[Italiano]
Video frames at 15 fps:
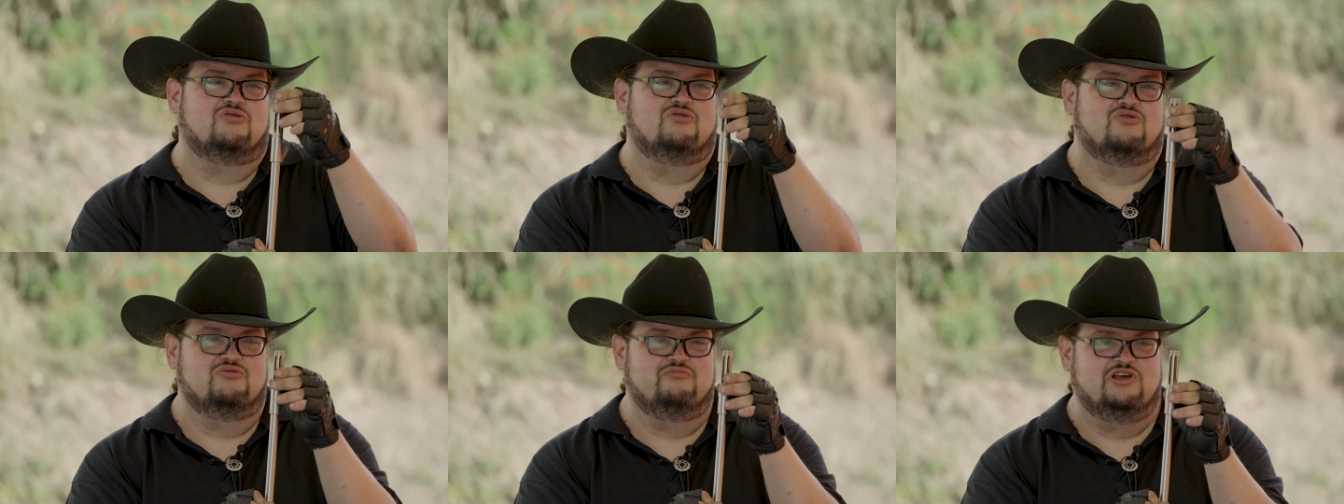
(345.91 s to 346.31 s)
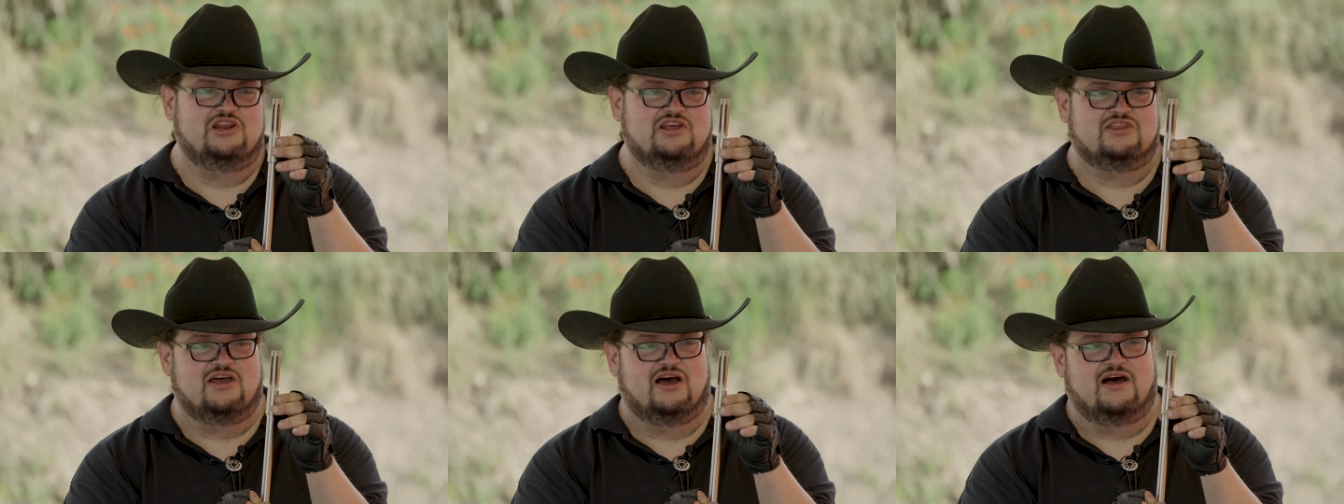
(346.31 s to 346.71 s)
non
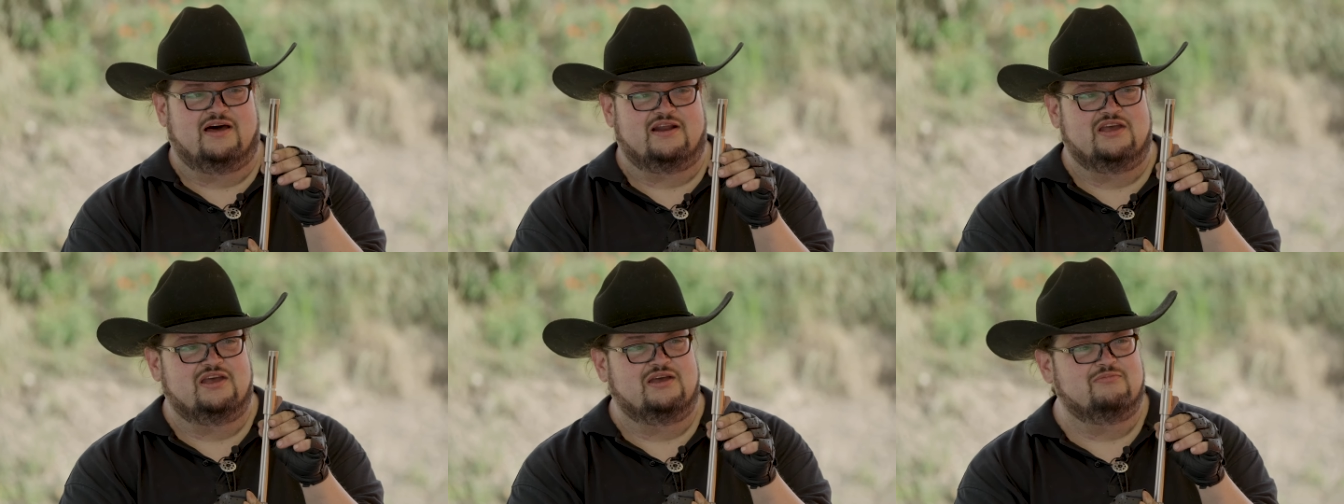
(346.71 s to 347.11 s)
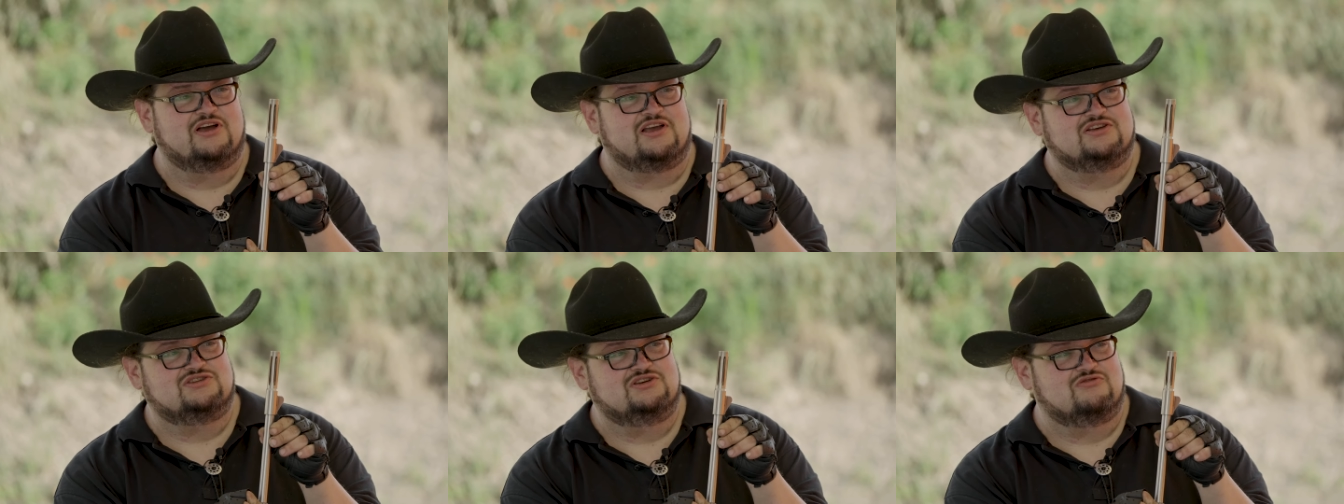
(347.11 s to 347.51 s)
militare, ma
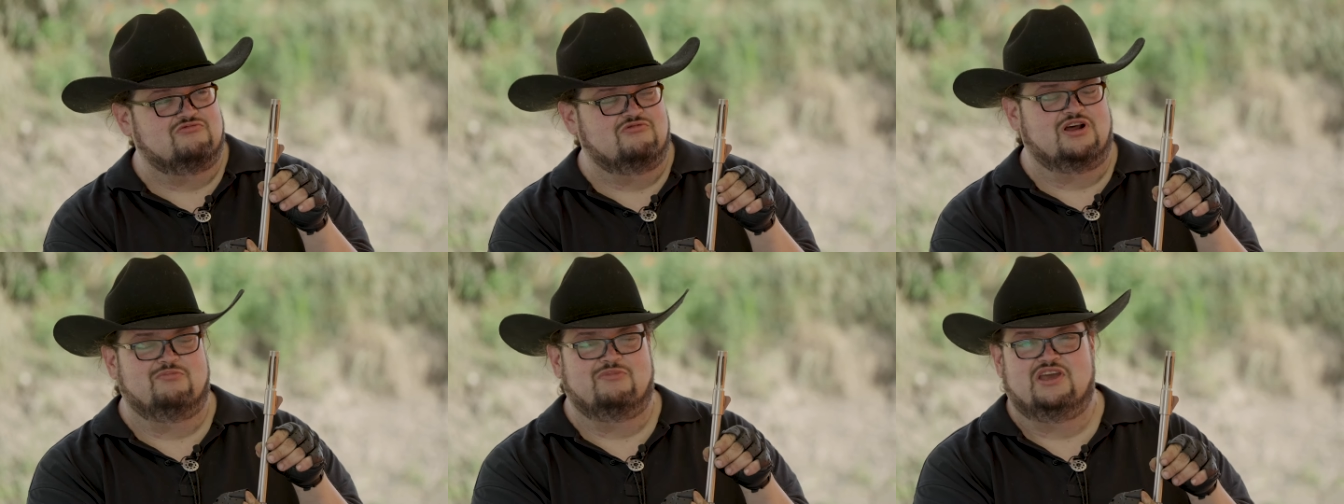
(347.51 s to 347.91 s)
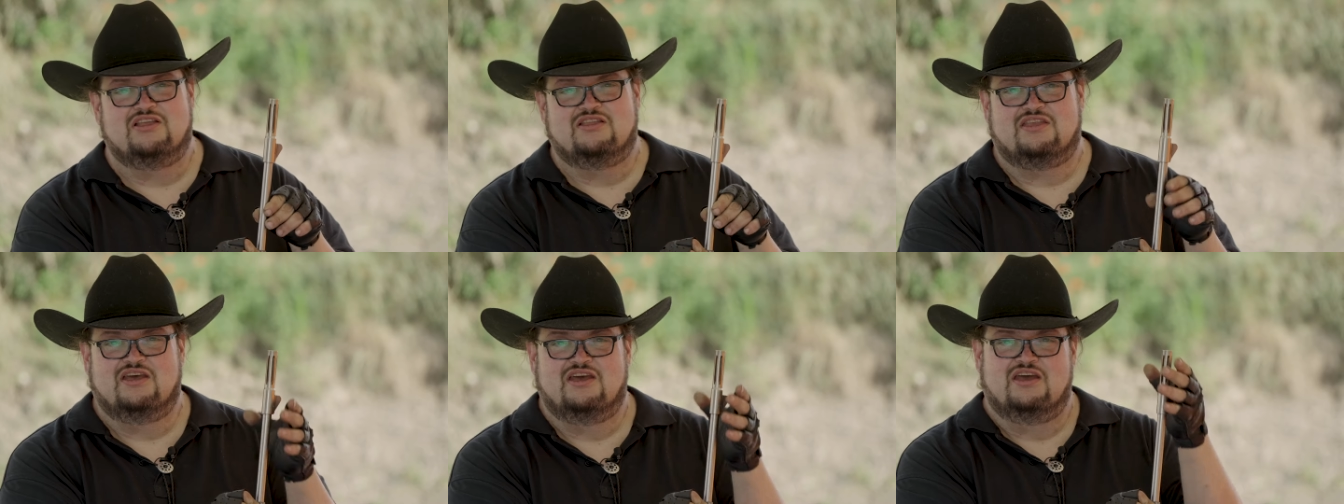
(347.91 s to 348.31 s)
che
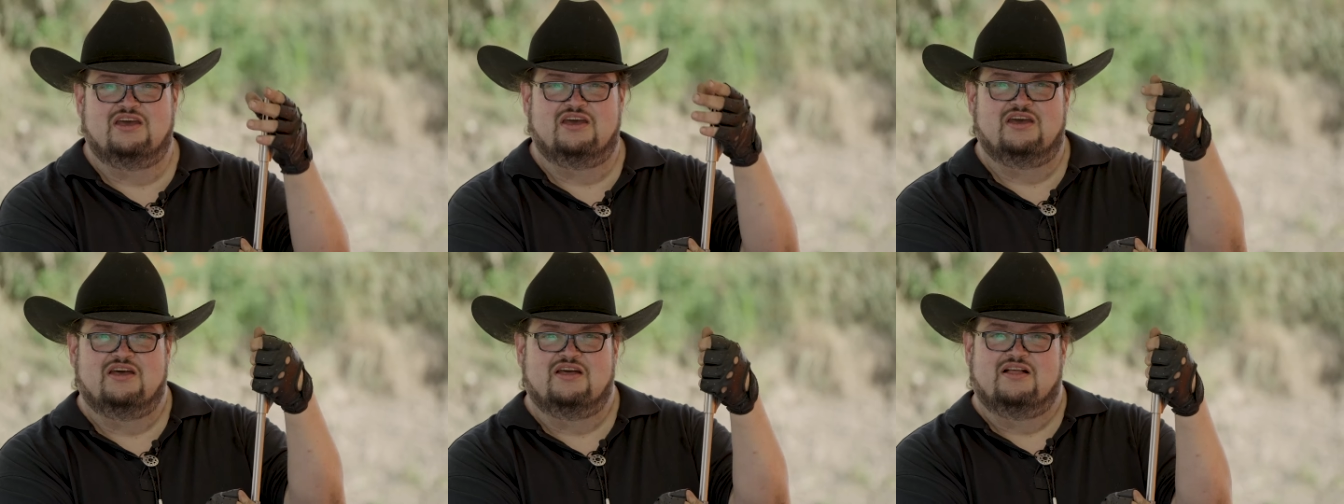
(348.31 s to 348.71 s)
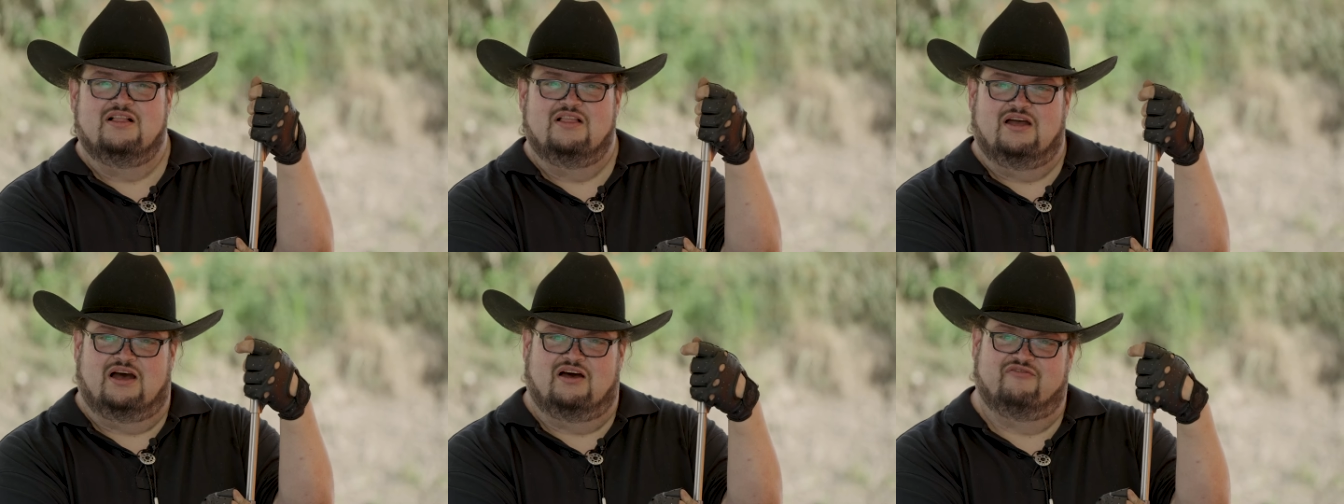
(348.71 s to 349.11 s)
sicuramente
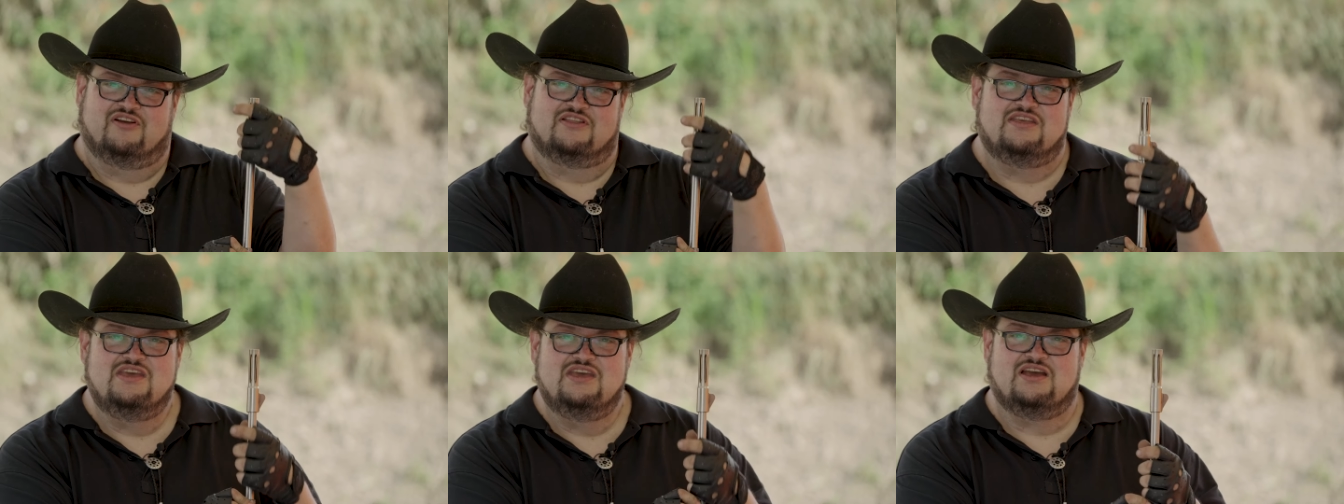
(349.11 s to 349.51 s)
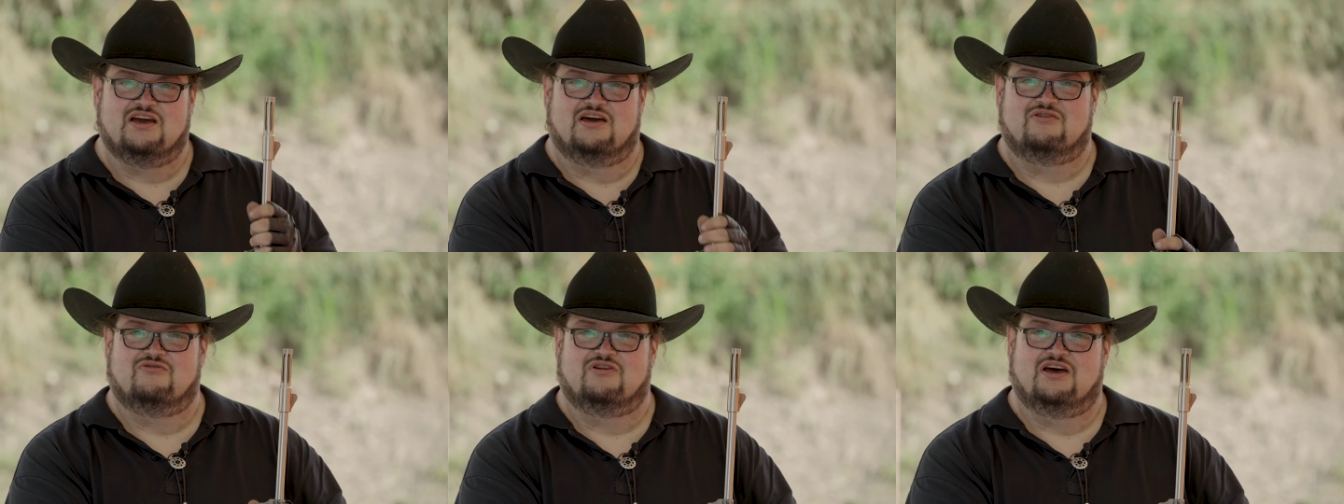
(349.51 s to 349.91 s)
a
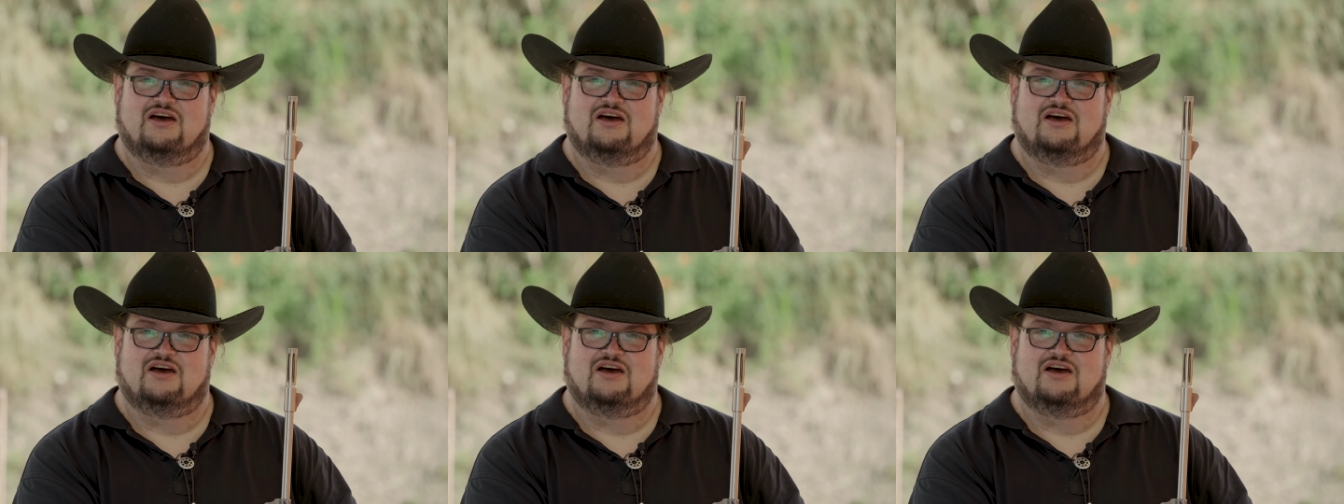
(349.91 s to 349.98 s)
fatica non